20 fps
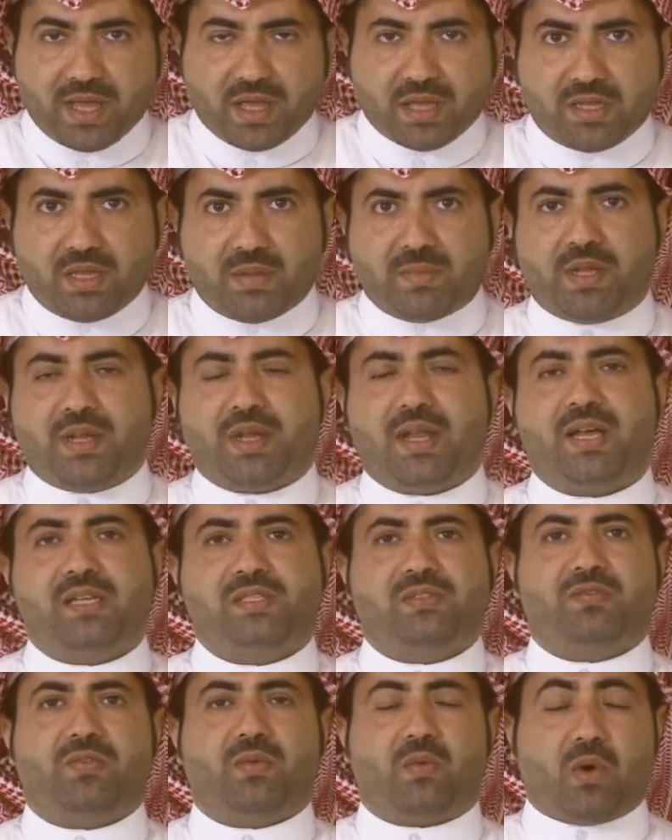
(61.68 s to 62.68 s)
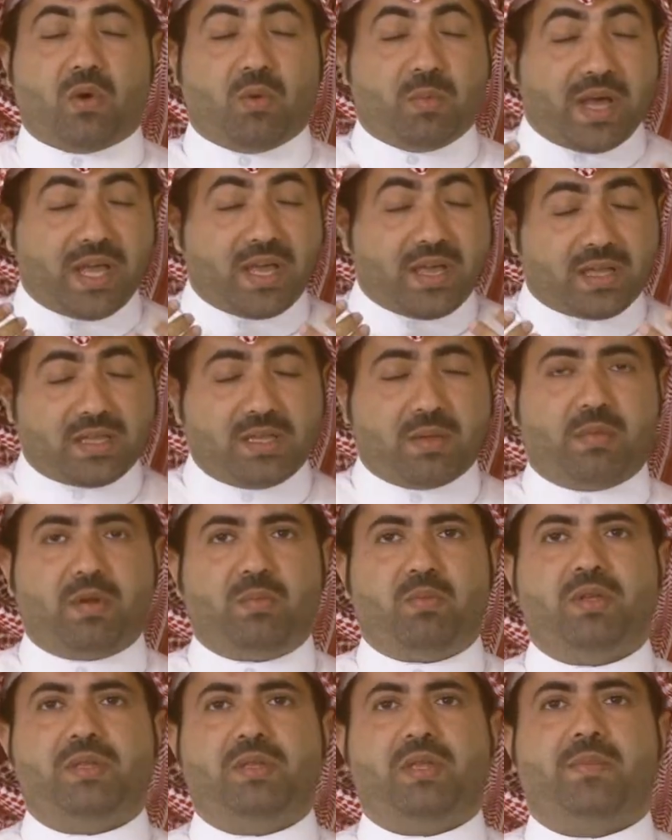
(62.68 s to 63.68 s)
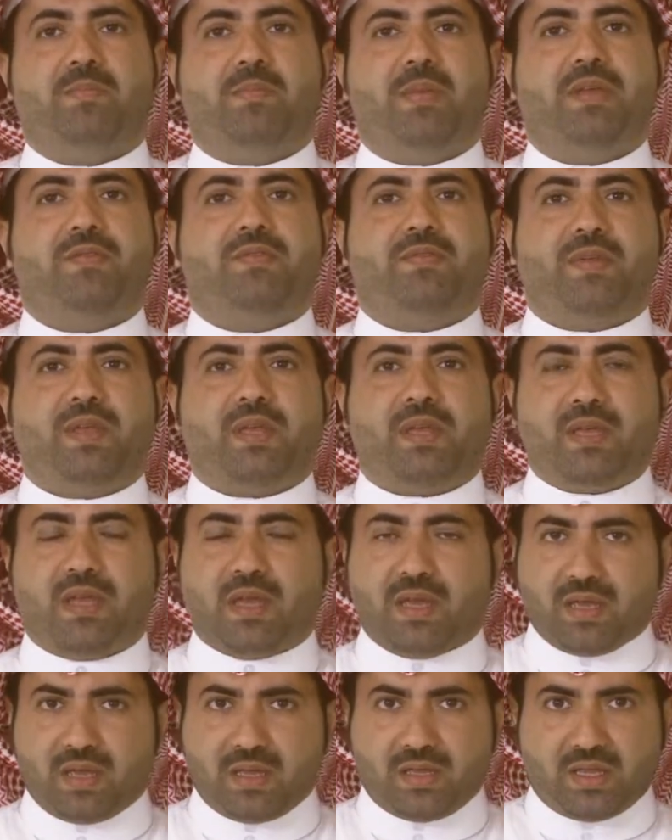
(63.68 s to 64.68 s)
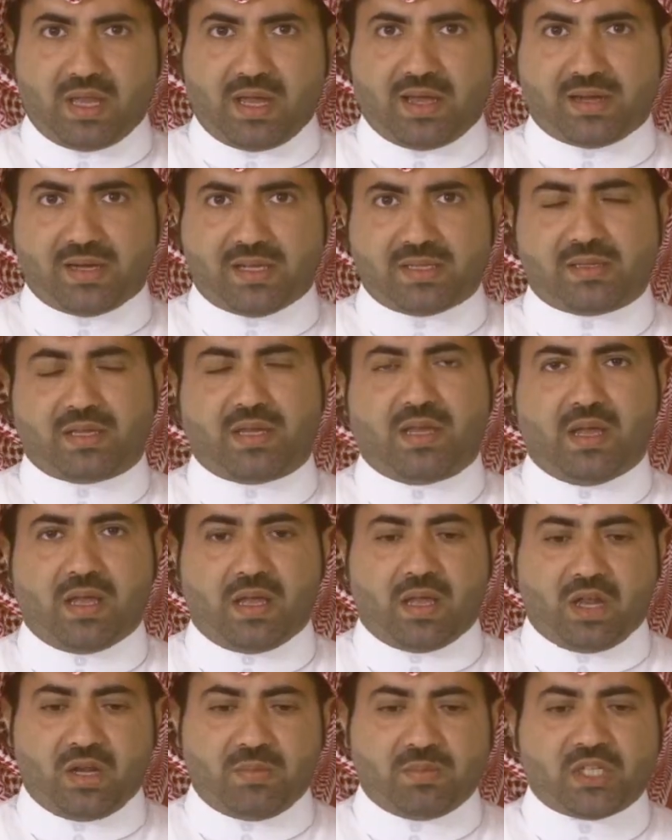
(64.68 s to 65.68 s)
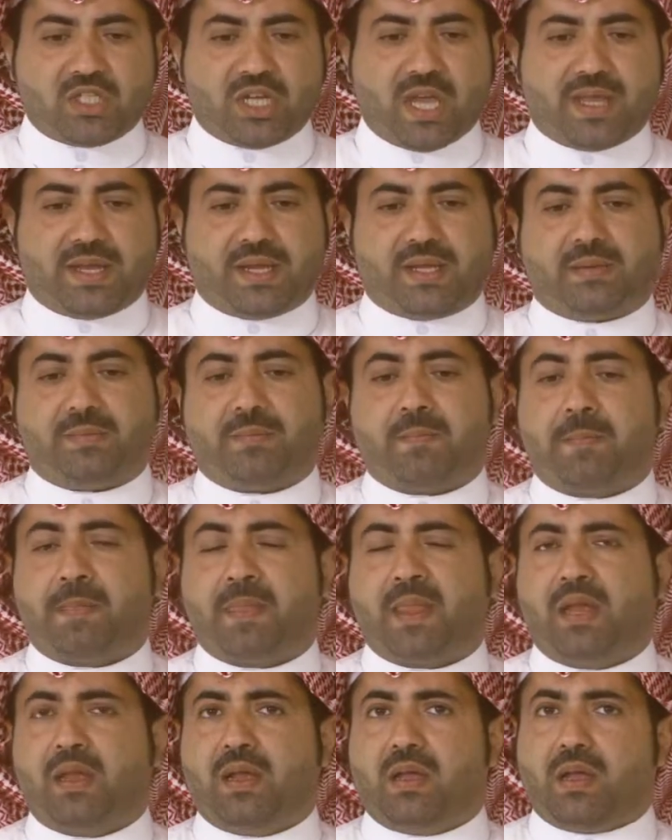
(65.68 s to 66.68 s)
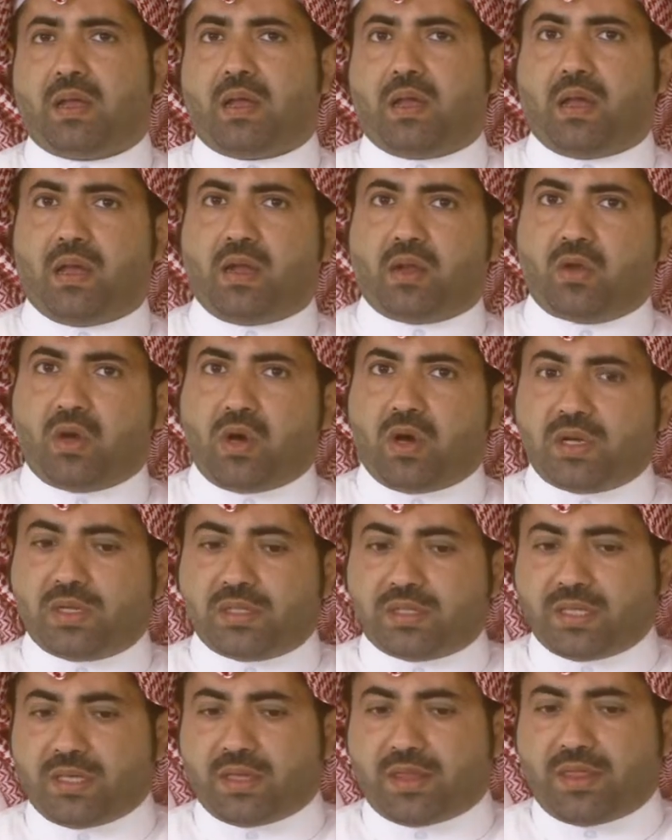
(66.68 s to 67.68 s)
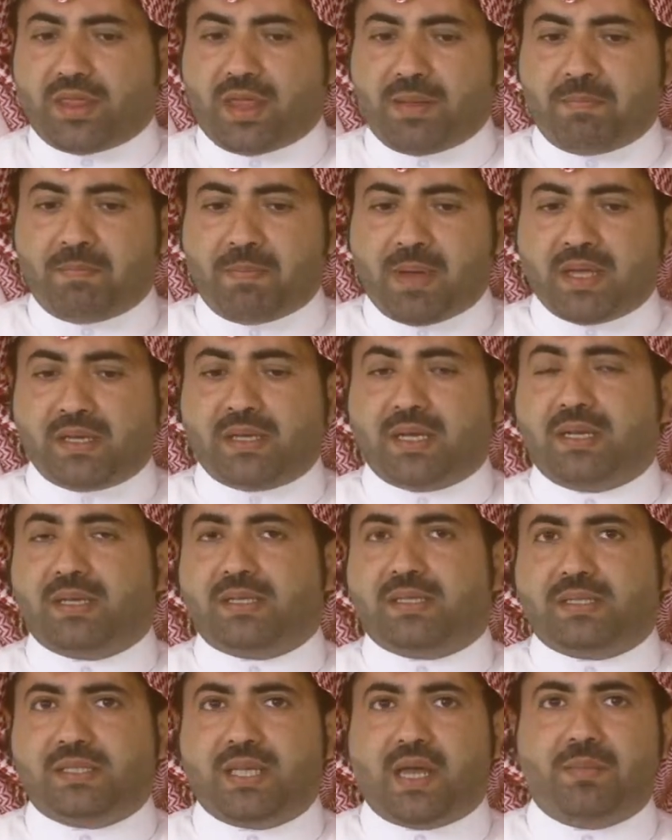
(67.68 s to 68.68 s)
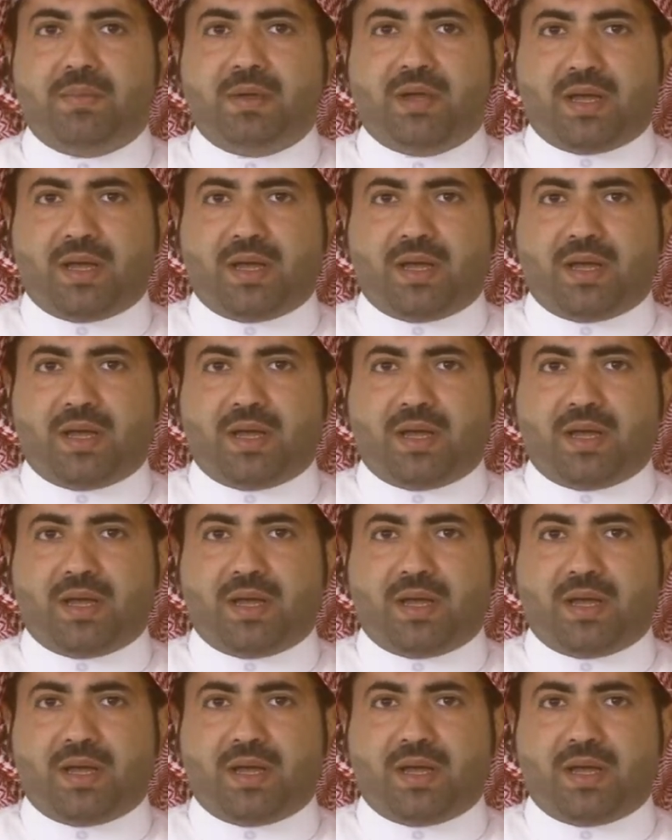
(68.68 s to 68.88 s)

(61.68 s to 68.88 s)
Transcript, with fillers: يخدم الناس وما يخدم المهتمين في إدارة المشاريع الكورس يتضمن سبع